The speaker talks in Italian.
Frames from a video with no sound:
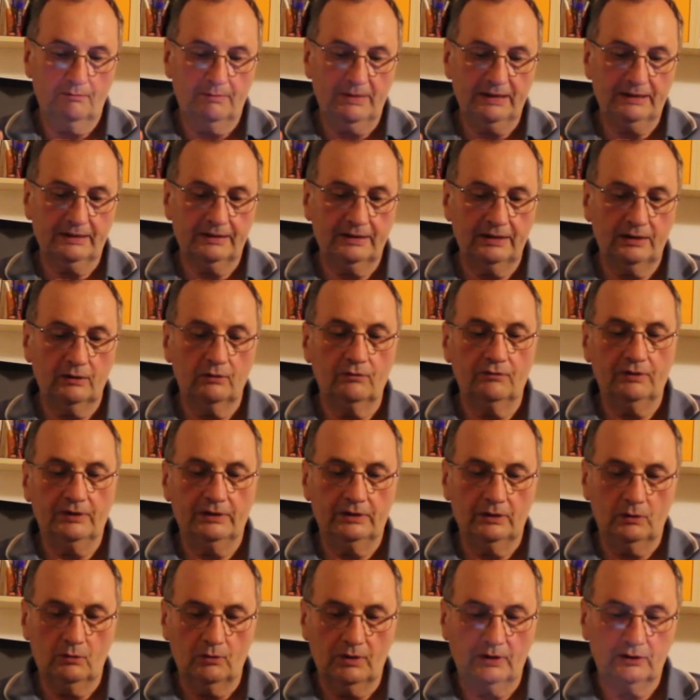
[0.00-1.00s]
Matteo
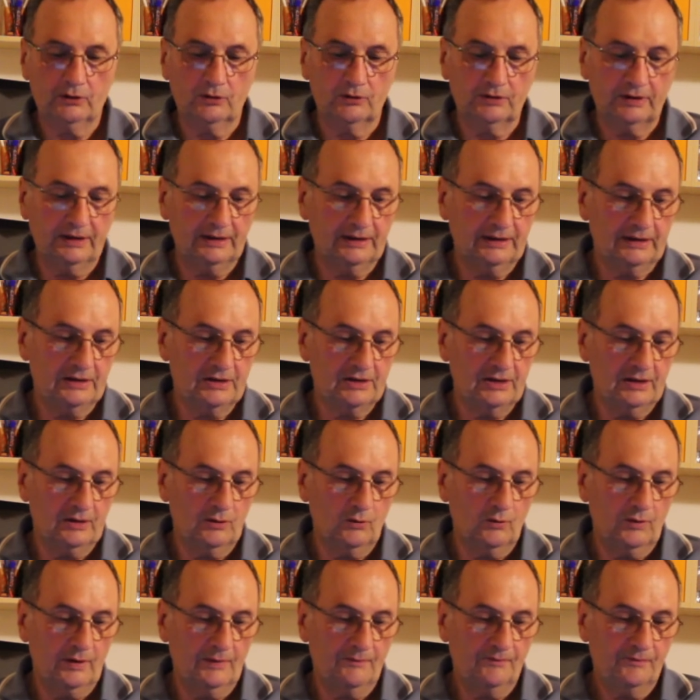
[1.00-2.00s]

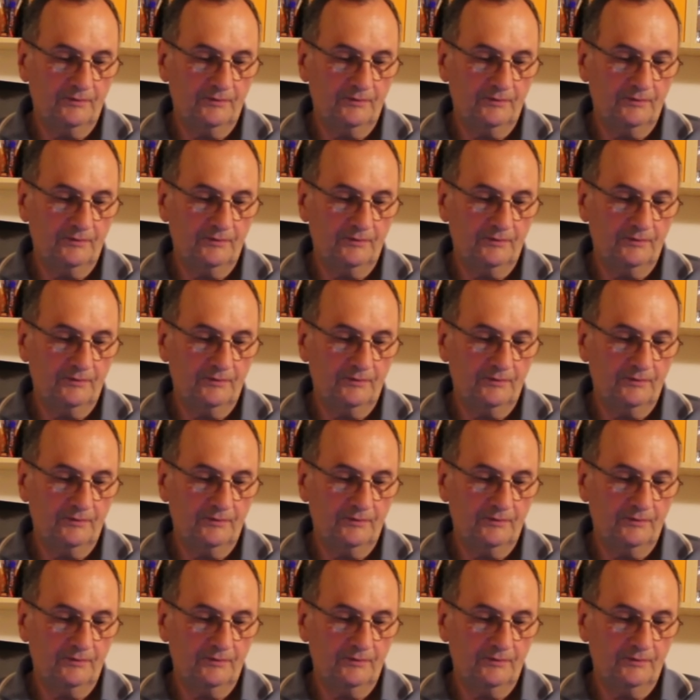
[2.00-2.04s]
24:35.